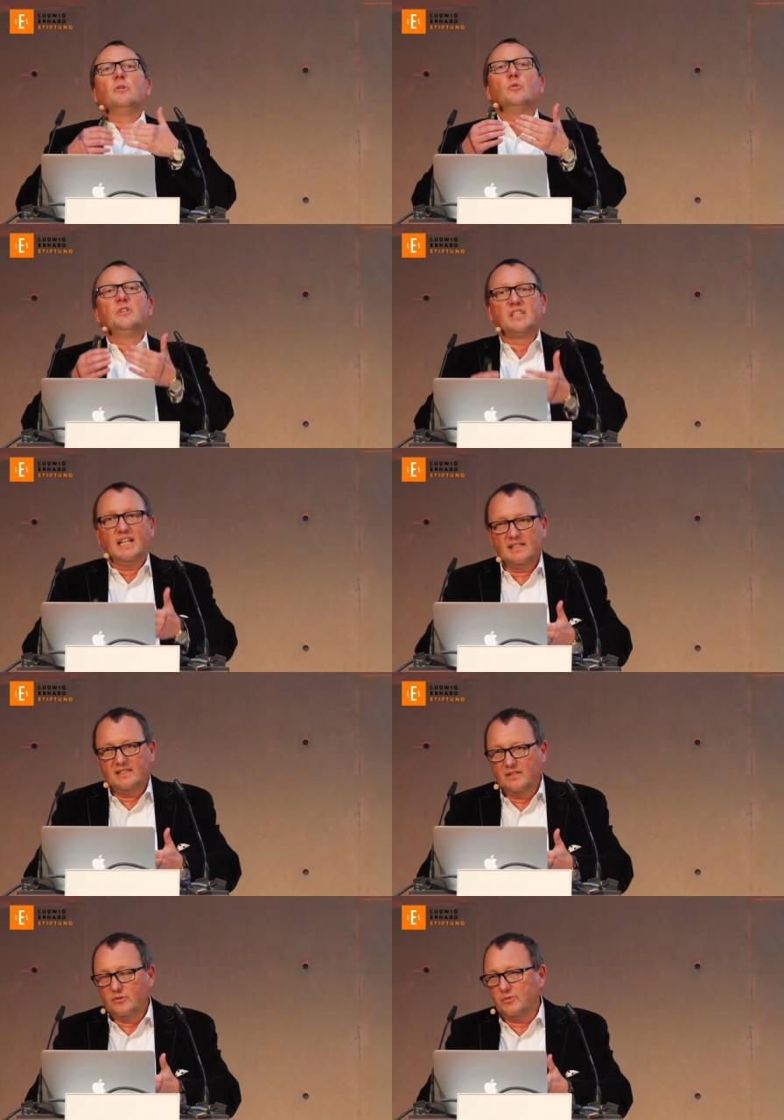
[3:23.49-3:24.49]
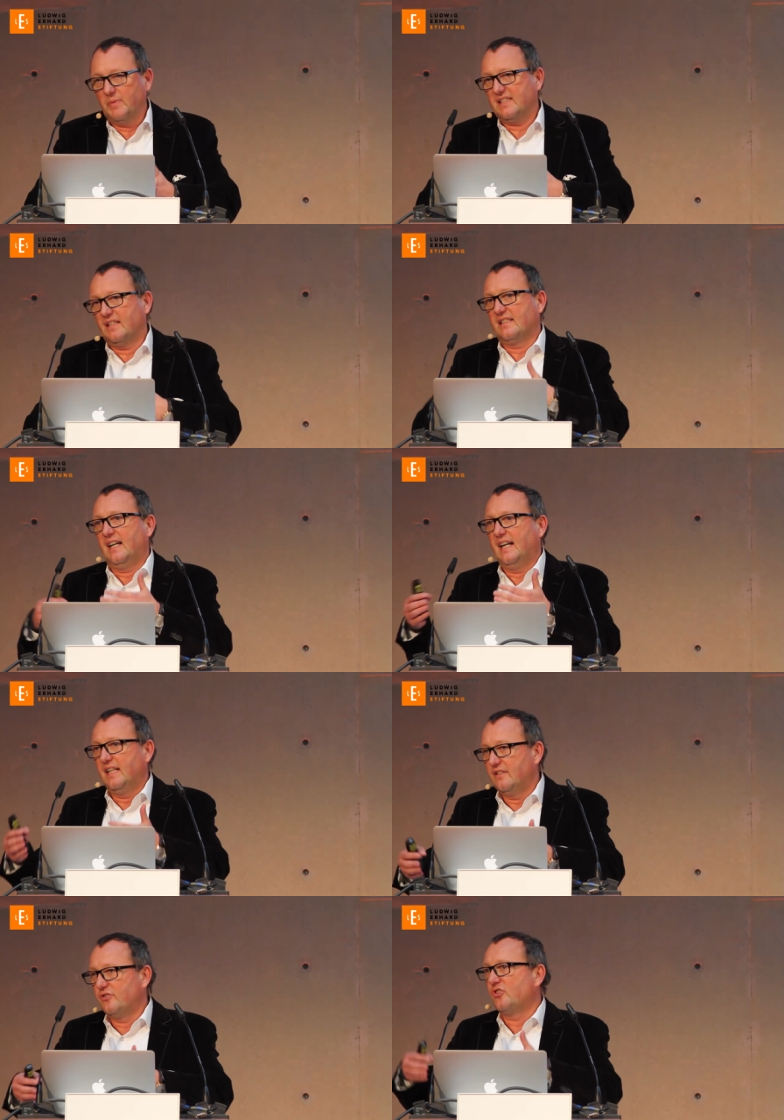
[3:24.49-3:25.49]
Und ich kann es natürlich besser
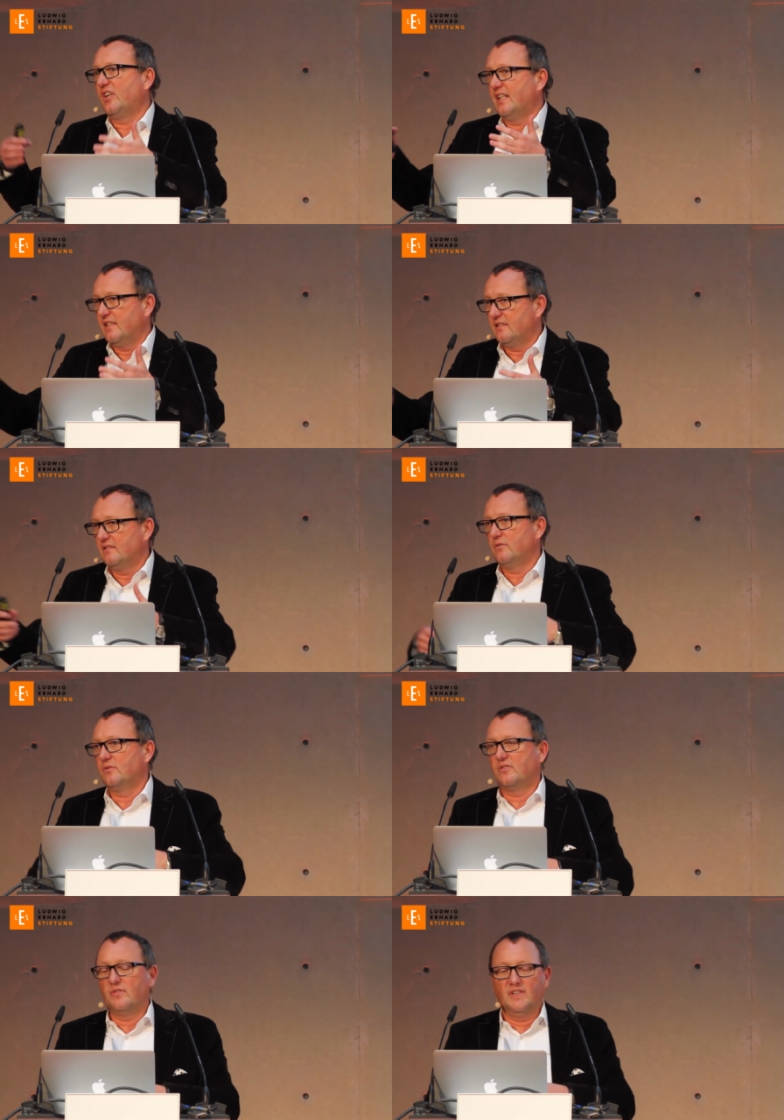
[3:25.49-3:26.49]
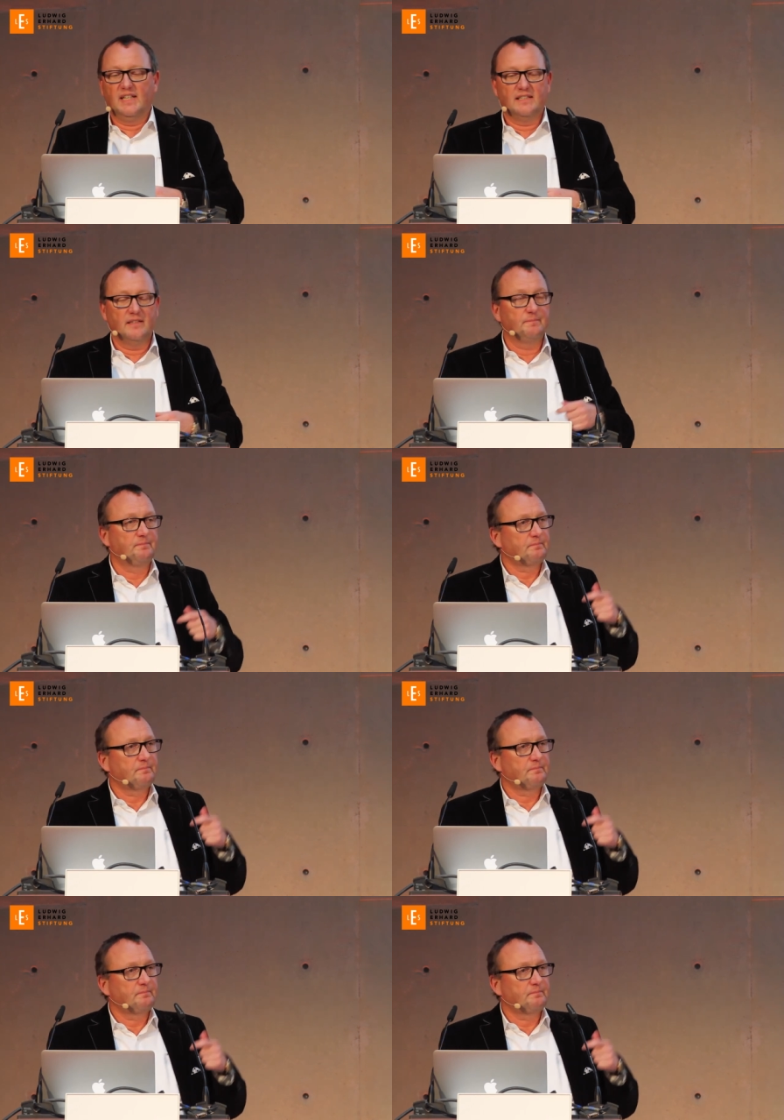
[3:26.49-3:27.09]
teilen, scheren und so weiter.